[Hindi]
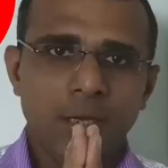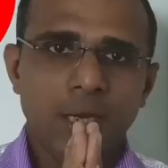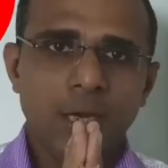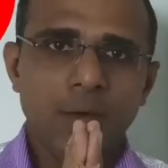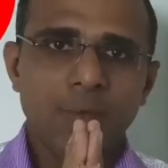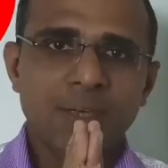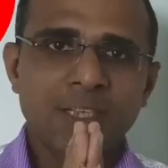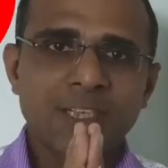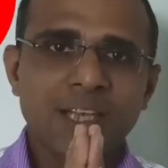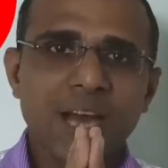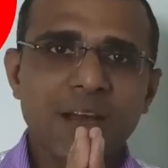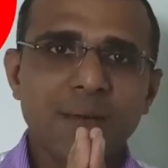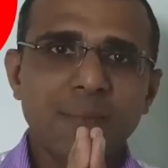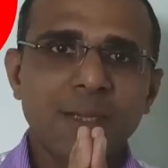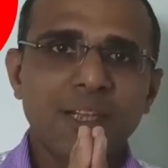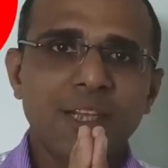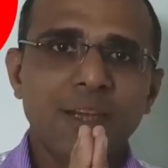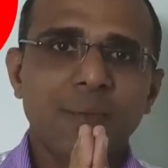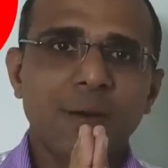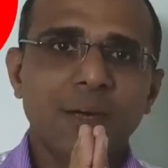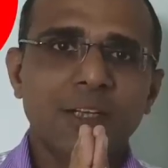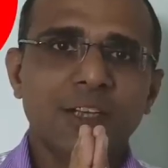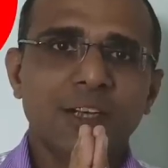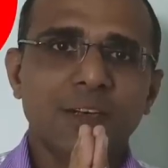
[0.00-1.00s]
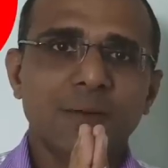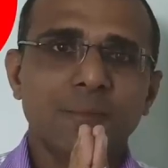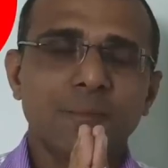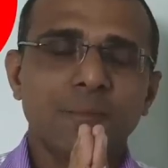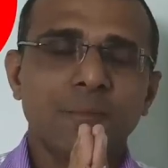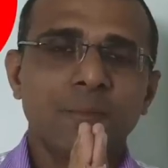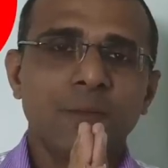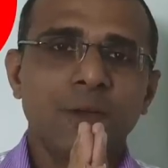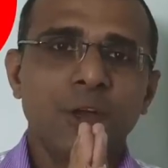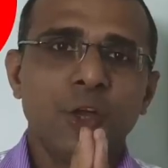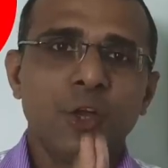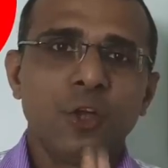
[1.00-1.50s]
नमस्कार बंदे मातरम
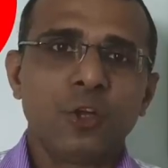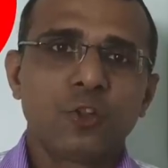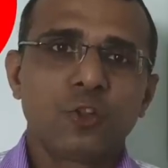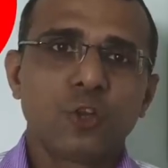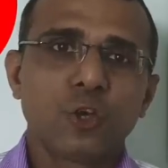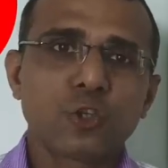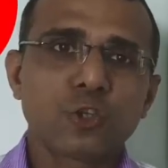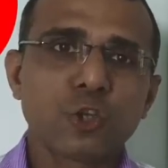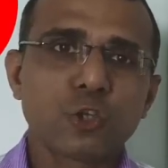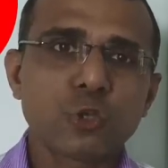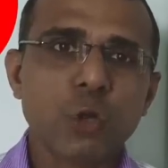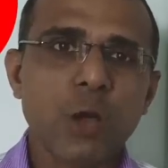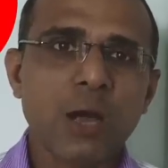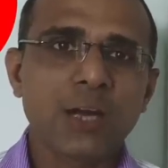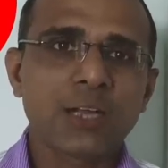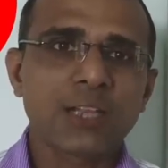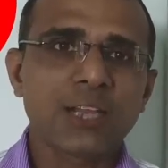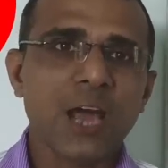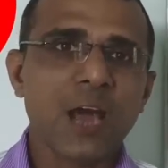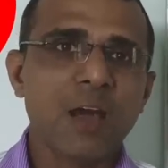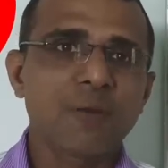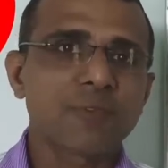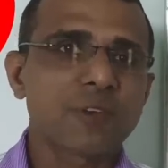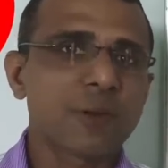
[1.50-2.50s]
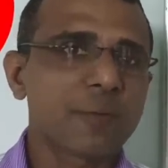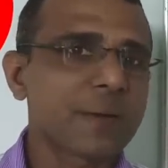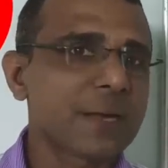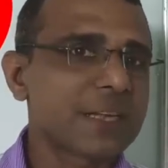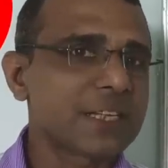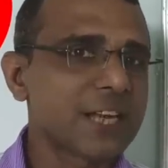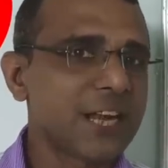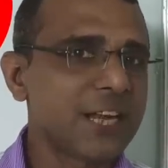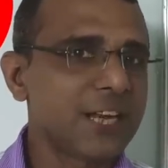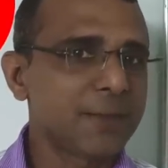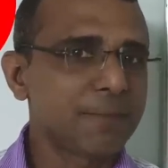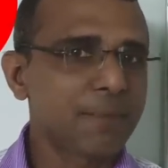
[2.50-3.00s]
दोस्तों स्वागत है आप सबका
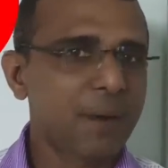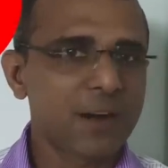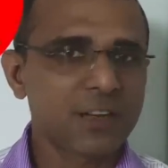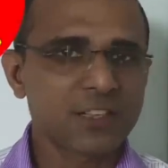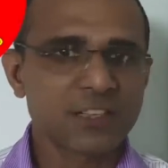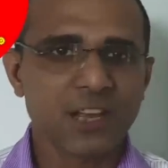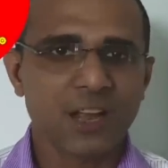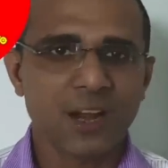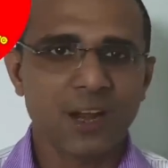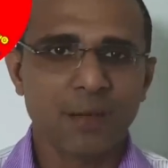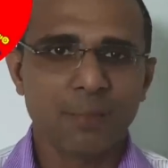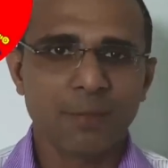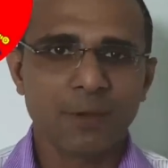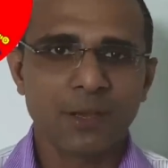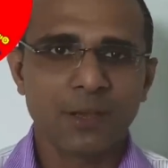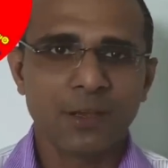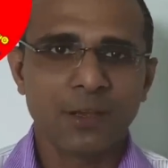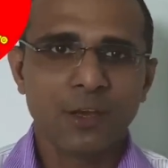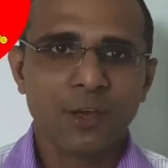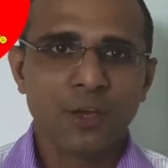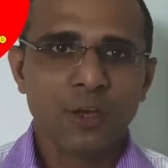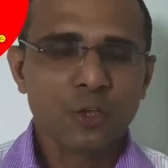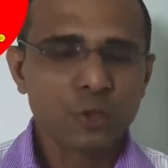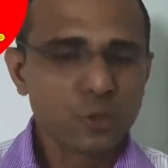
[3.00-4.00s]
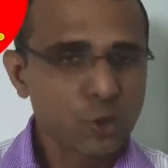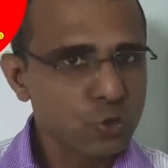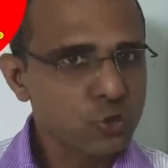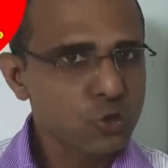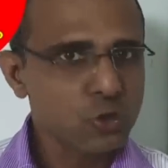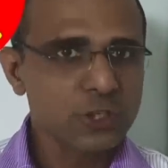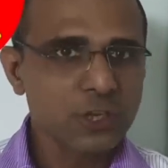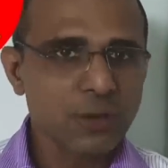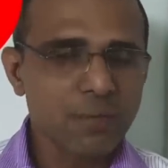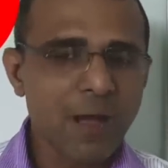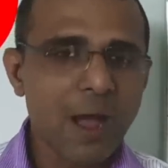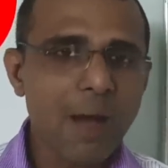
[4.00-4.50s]
सैनिक पाठशाला में
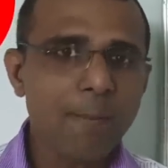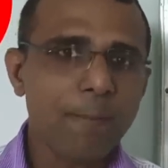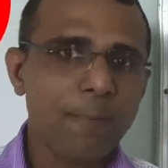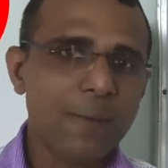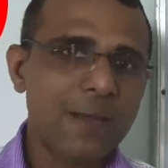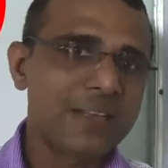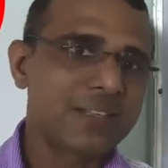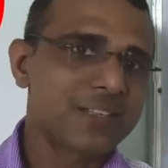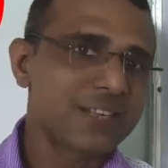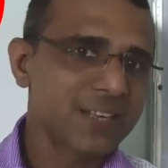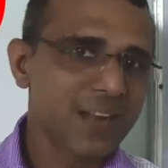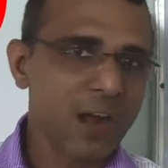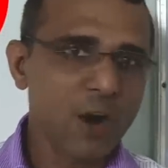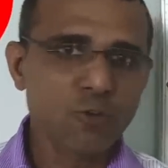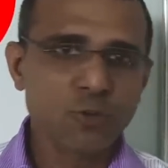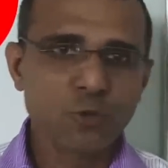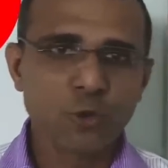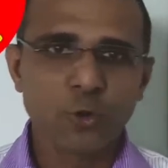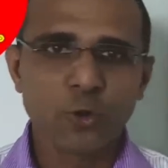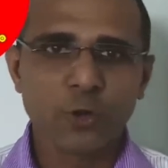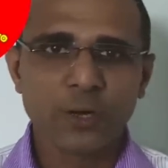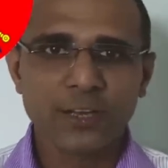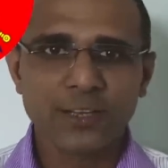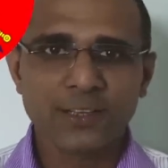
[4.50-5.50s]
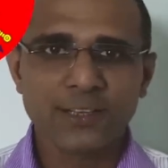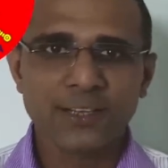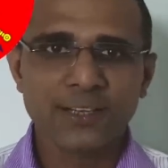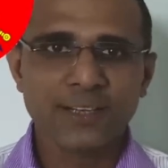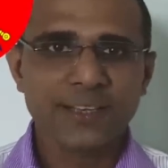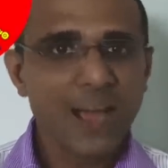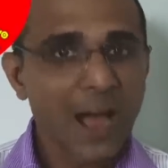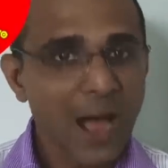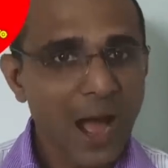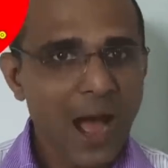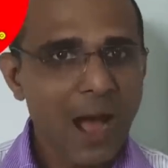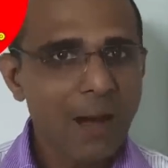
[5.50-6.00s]
दोस्तों जब आप पेंशन आउट हो रहे थे
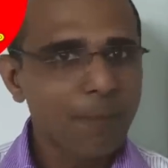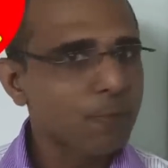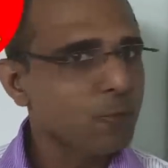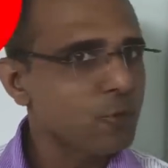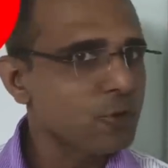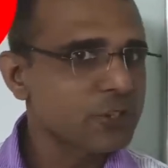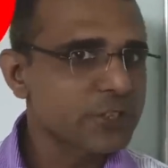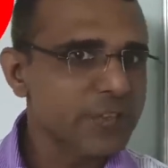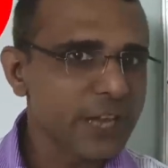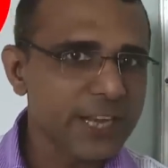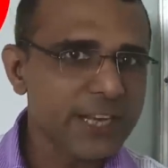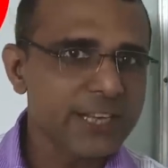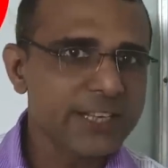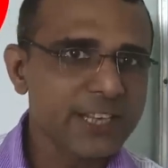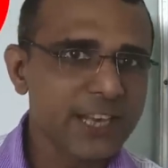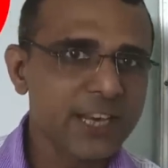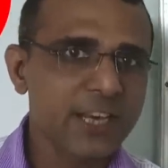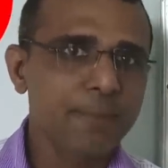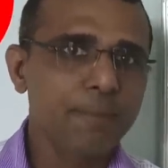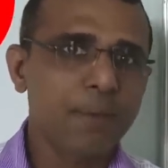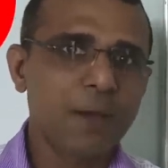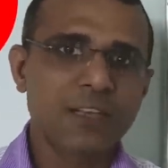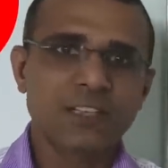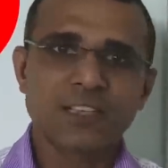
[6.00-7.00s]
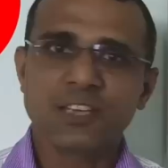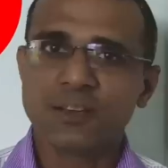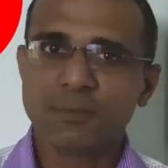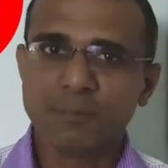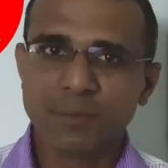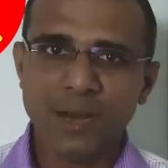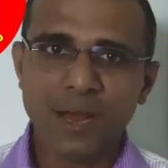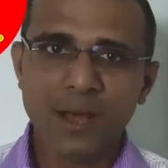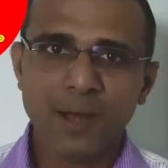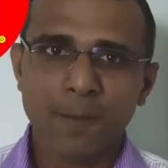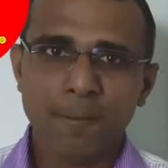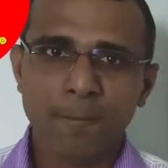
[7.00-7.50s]
क्या आपको सही सही पेंशन
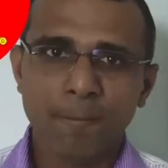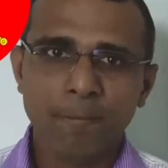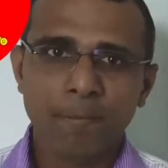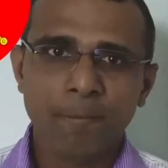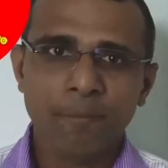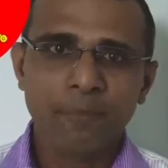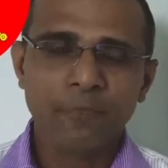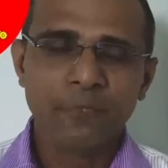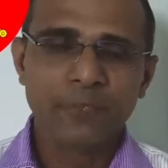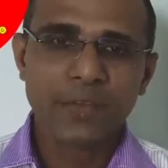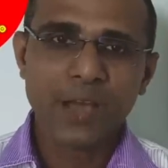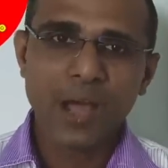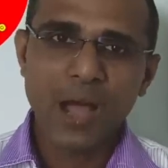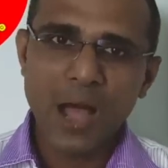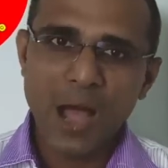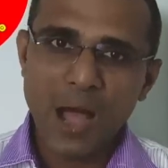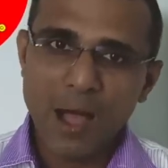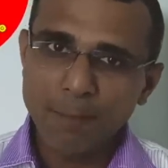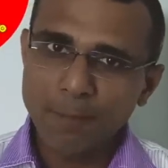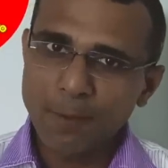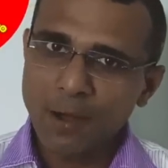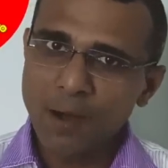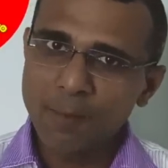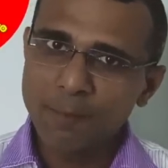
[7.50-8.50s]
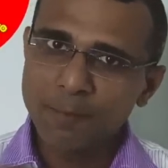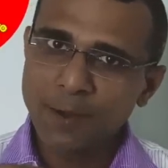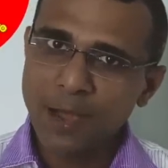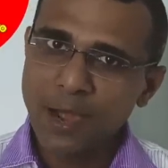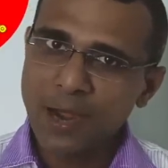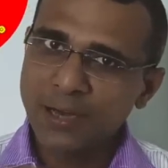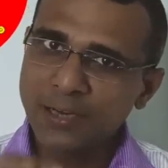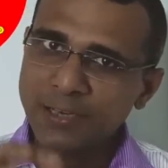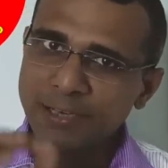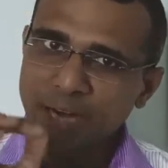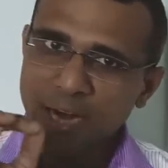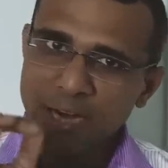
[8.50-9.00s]
मिला क्या आप अपना
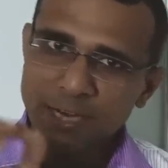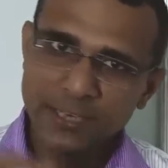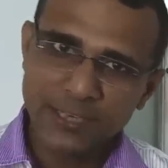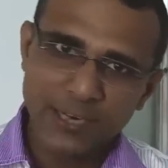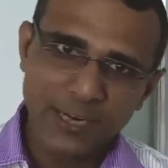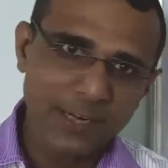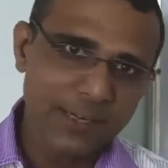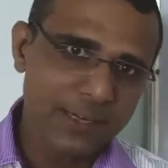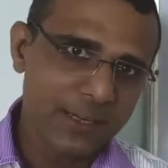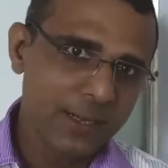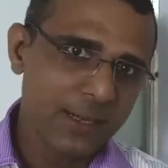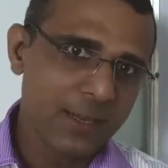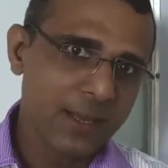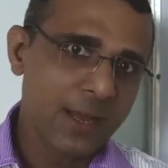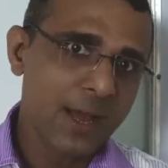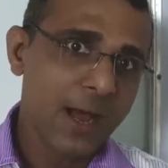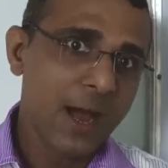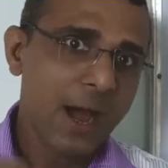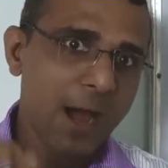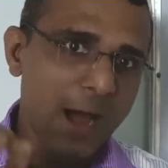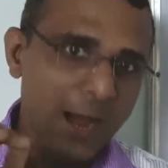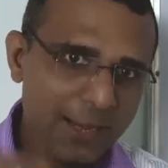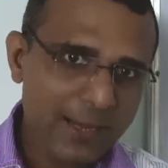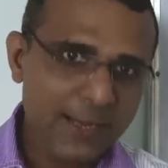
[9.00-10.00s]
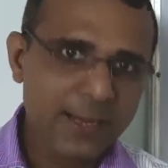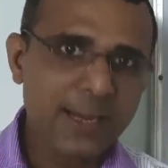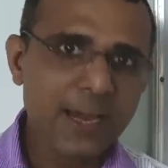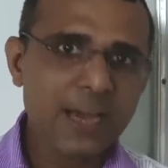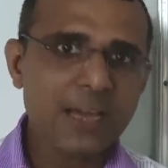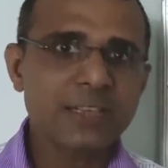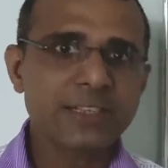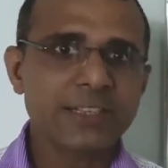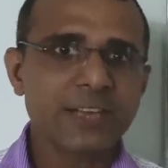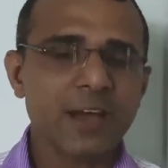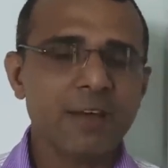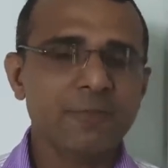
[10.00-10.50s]
एंटाइटल्ड हक
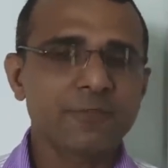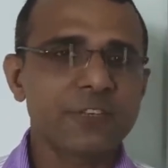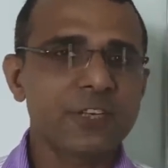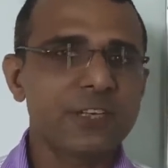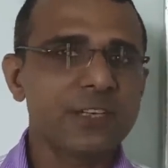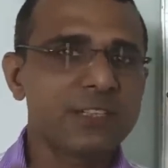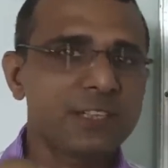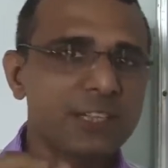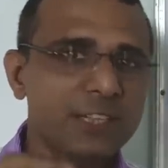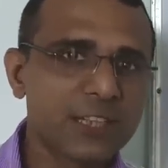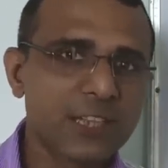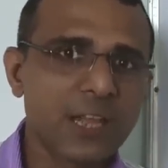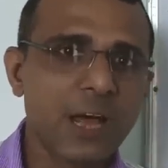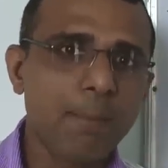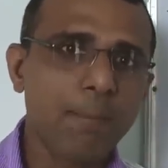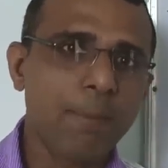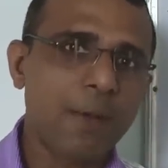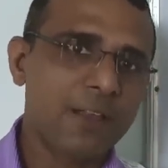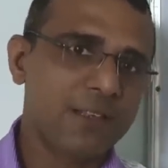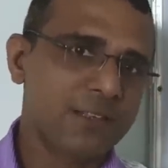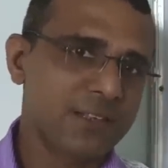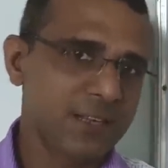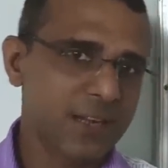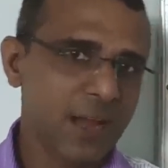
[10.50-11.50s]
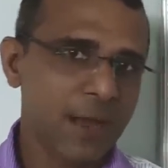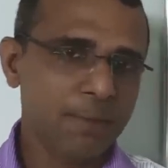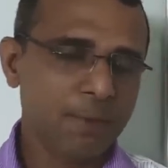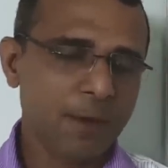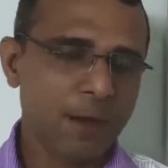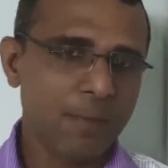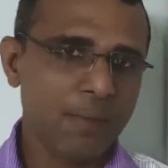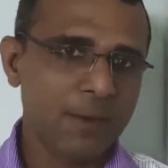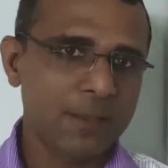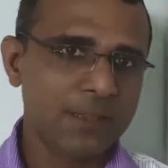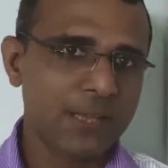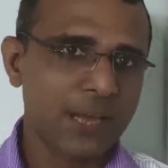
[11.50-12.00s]
के हिसाब से जितना पेंशन
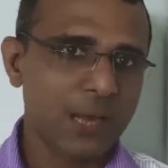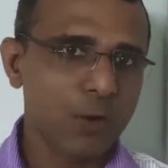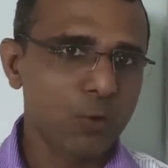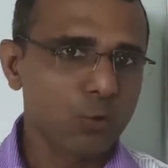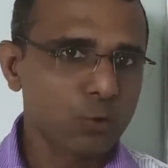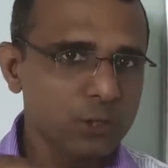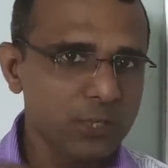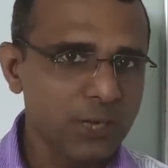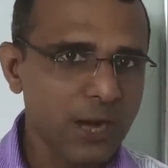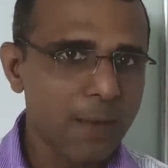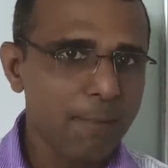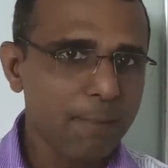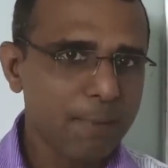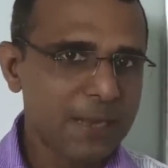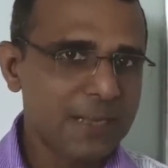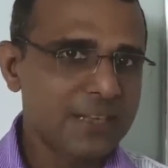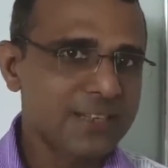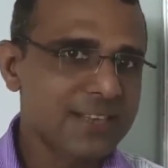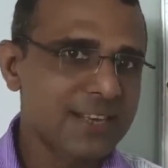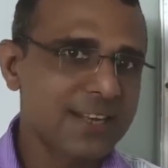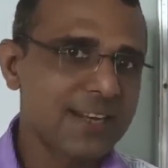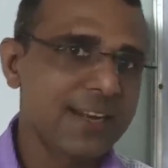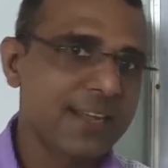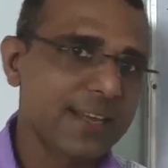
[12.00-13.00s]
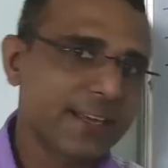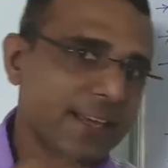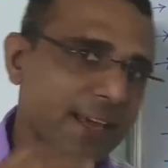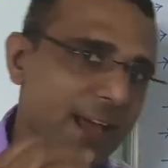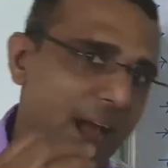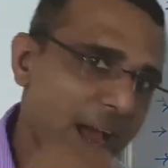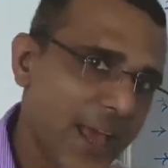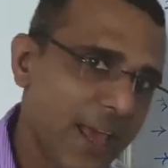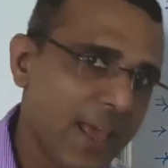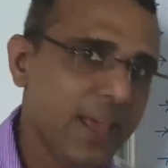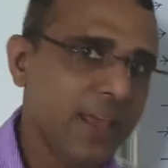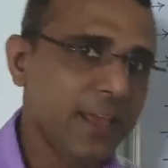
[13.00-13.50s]
आपका बनता है उतना पेंशन लेके
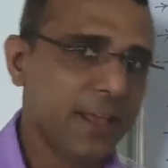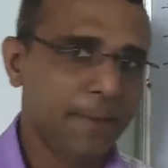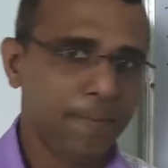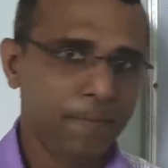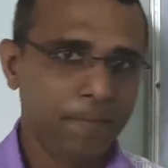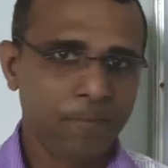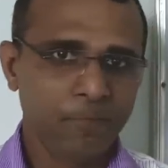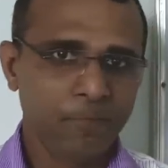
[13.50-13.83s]
आए हैं